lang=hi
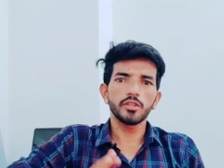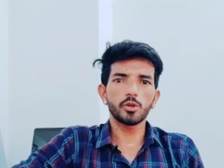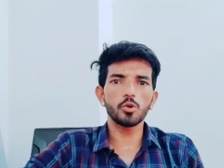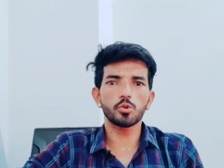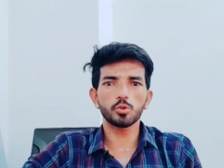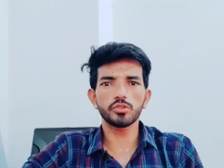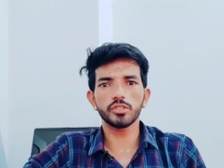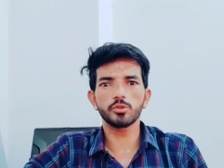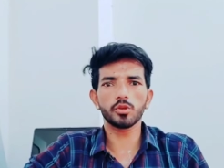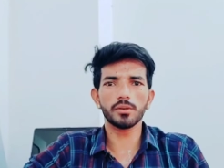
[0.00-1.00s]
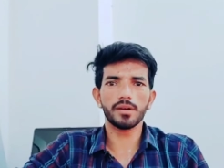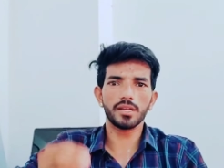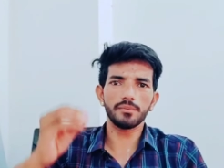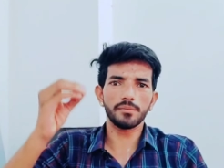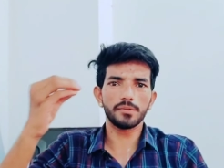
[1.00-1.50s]
देखो कुछ चीज़ों के
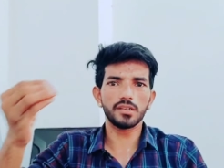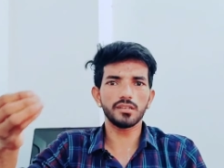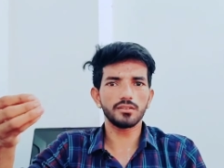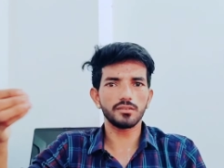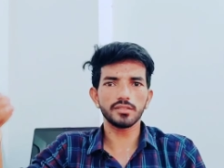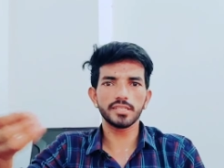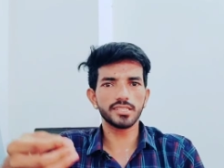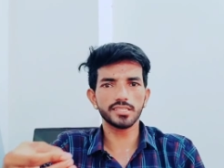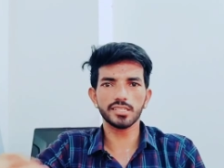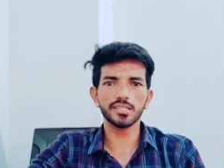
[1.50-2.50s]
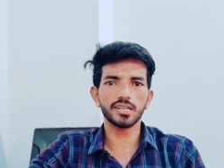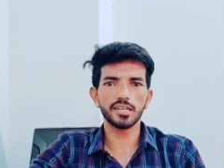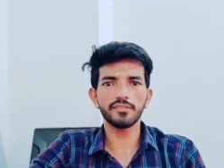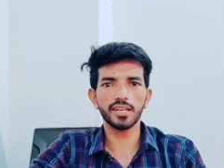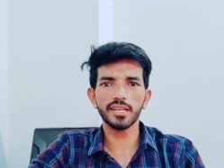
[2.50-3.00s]
बारे में अपन डिस्कशन
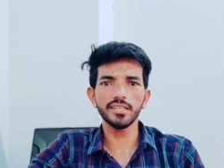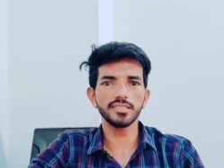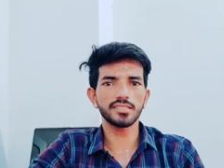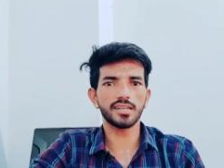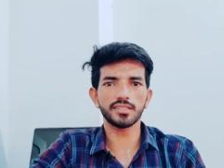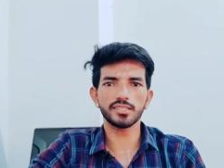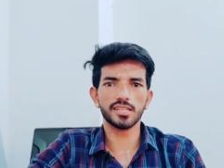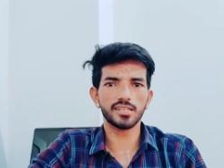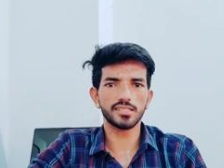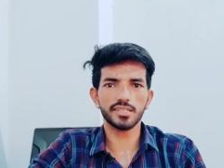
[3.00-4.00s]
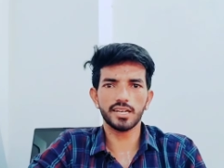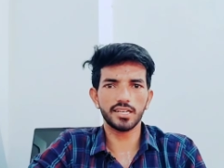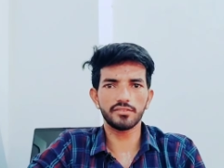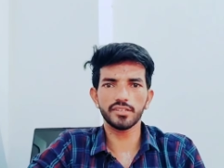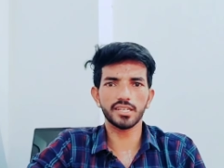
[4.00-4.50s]
करने वाले हैं जैसे राजस्थान कक्षा
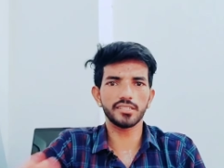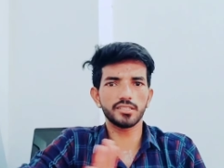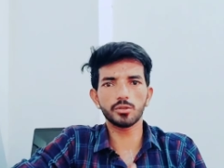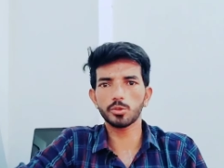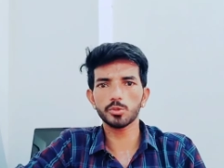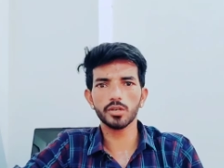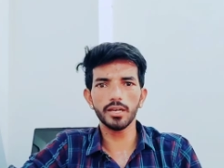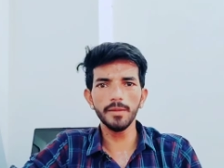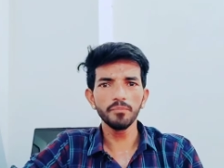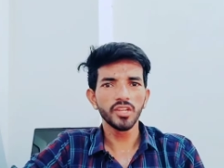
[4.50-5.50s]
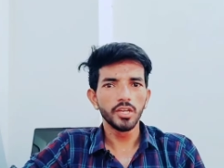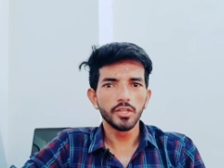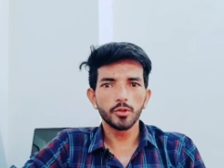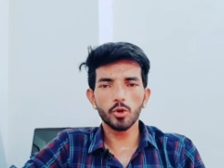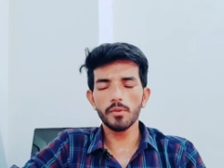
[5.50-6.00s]
आठवीं का रिजल्ट हो चुका है
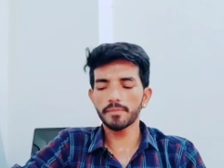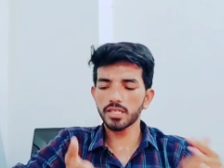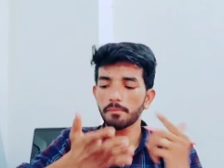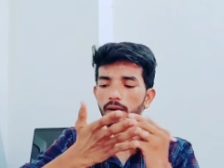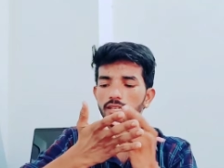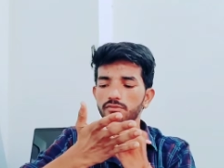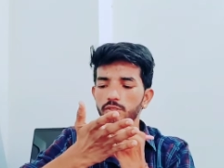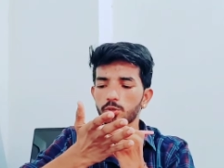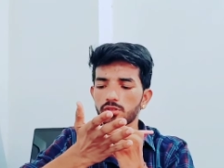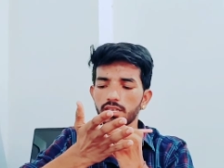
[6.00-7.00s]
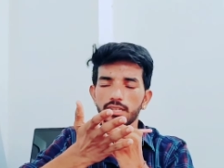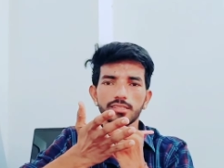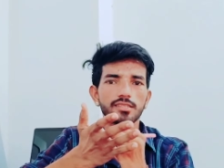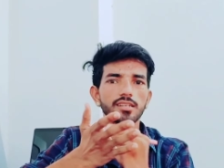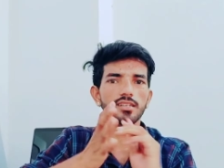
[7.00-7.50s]
देखो मैं पिछले पाँच वर्षों से
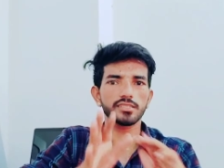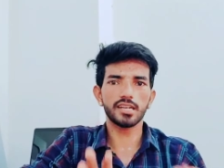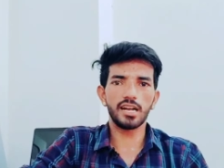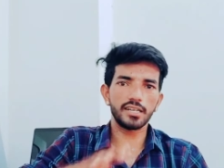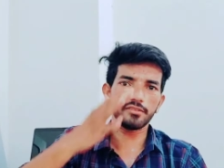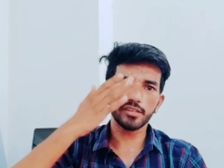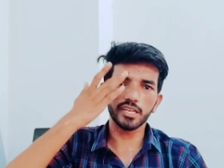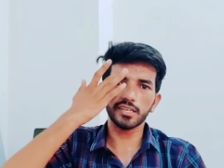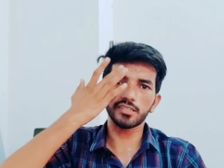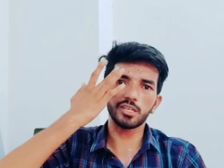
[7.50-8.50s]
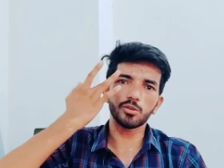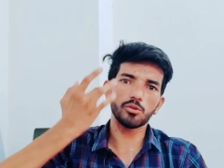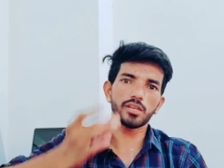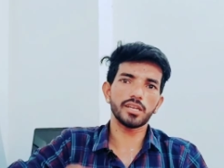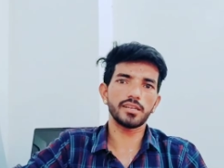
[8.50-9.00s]
राजस्थान कक्षा आठवीं के रिजल्ट
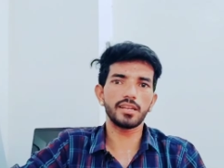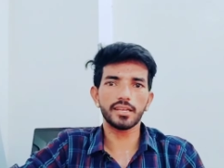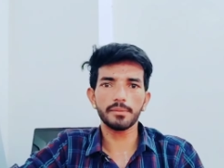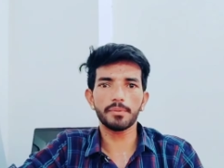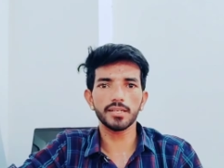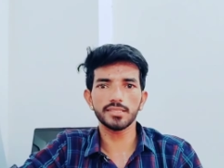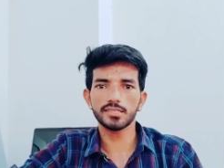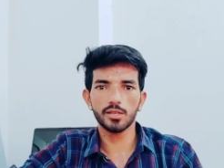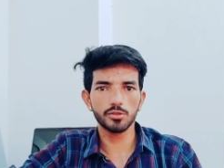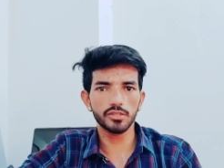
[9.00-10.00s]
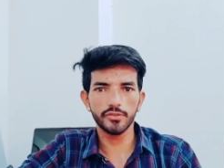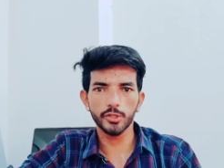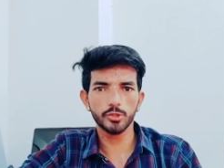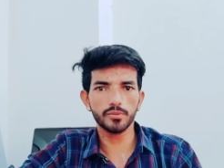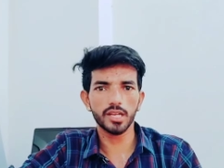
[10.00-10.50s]
को लेकर पाँच छः सालों से
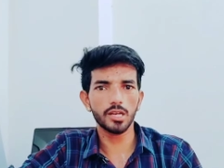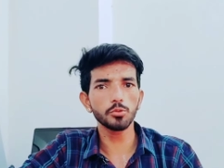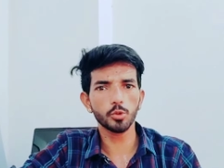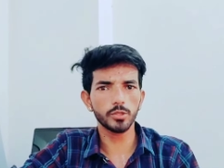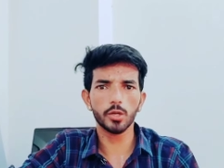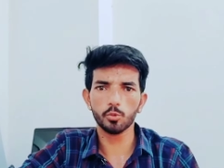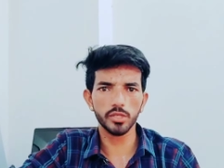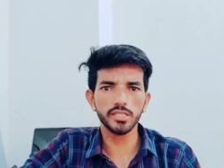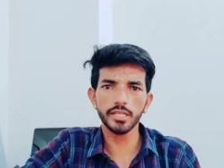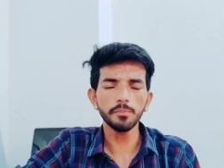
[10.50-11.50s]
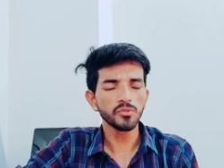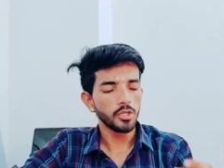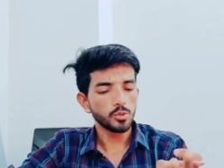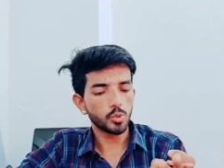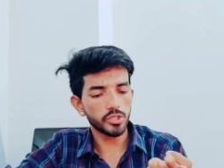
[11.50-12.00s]
वीडियोज़ बना रहा हूँ दो से
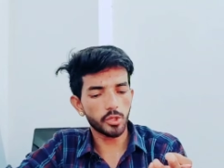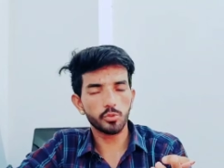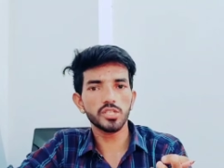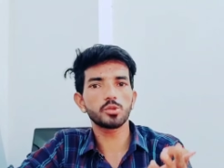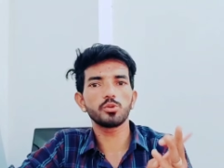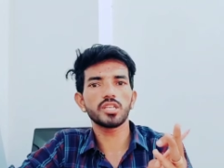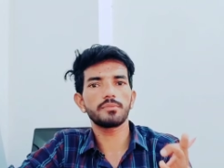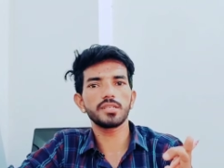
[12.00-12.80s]
दो हज़ार उन्नीस दो